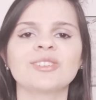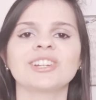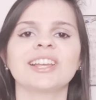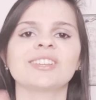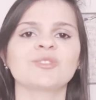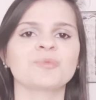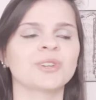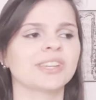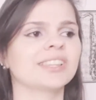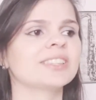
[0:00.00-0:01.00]
os lenços
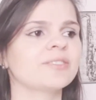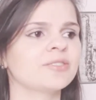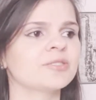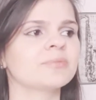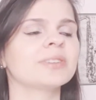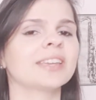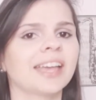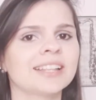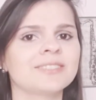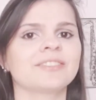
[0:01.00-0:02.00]
porque esse filme
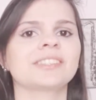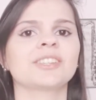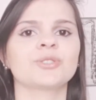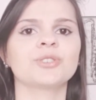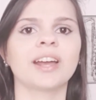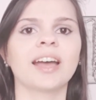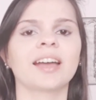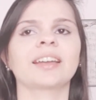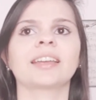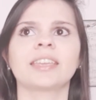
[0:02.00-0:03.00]
é de fazer chorar
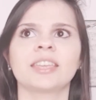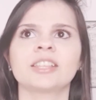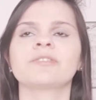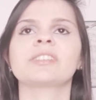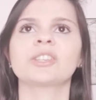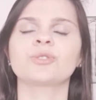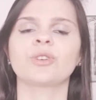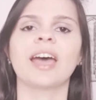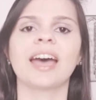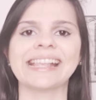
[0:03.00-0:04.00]
e de fazer
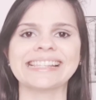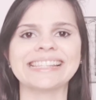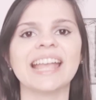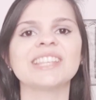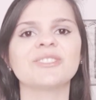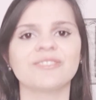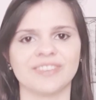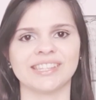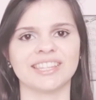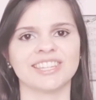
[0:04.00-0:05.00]
chorar sete
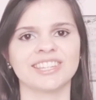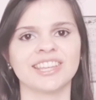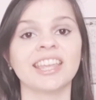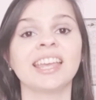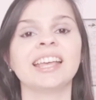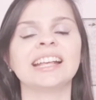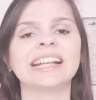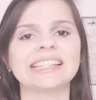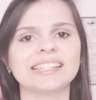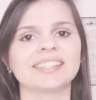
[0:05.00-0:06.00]
vezes.
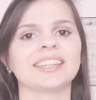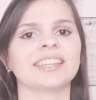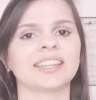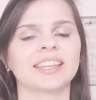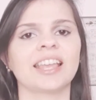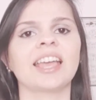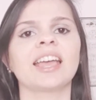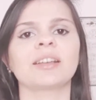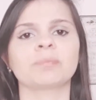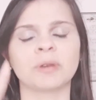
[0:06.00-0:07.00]
Sim.
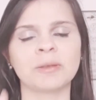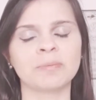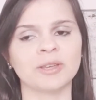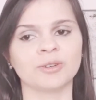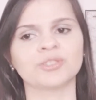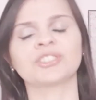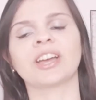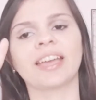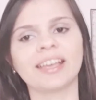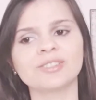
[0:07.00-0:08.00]
Primeiro,
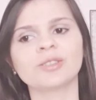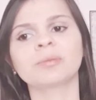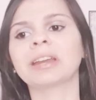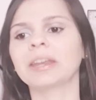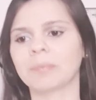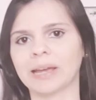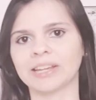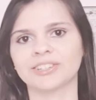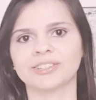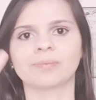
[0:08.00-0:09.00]
já é sobre
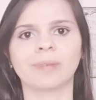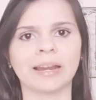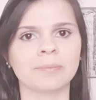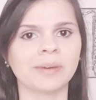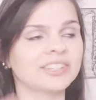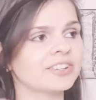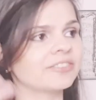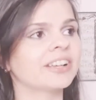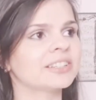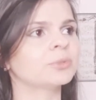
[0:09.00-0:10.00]
animais. Animais já
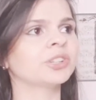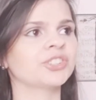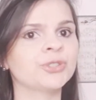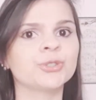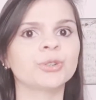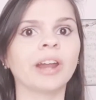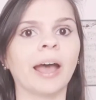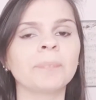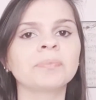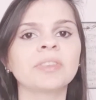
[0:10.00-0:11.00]
faz muita gente chorar.